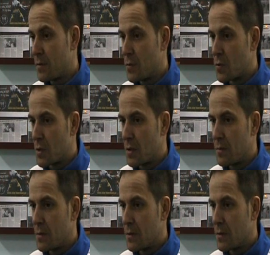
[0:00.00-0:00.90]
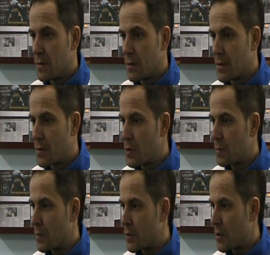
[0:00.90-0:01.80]
duże, bo nie
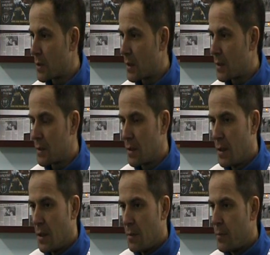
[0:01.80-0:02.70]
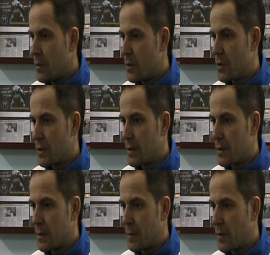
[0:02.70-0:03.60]
schodzimy od trzech lat poniżej
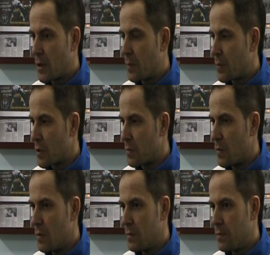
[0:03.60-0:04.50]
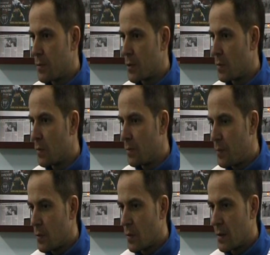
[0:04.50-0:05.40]
pewnego poziomu, poziomu
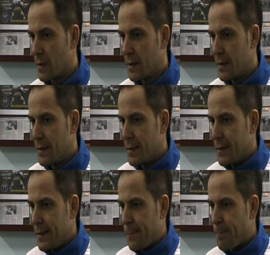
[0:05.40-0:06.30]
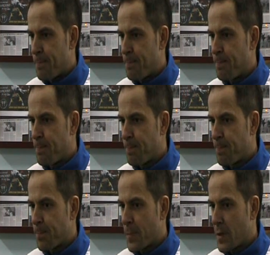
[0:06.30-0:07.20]
pudła.
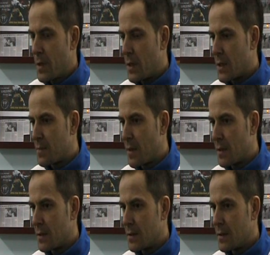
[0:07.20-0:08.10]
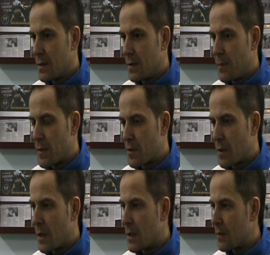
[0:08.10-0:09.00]
Mm, kilka zmian
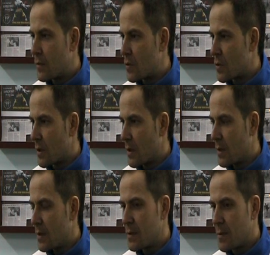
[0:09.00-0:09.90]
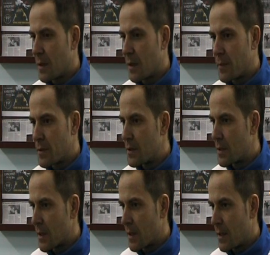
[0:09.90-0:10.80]
personalnych w drużynie, zmiana na pozycji
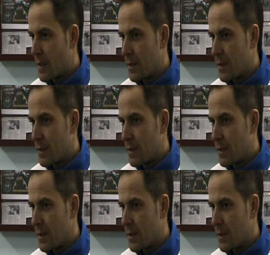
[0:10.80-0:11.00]
trenera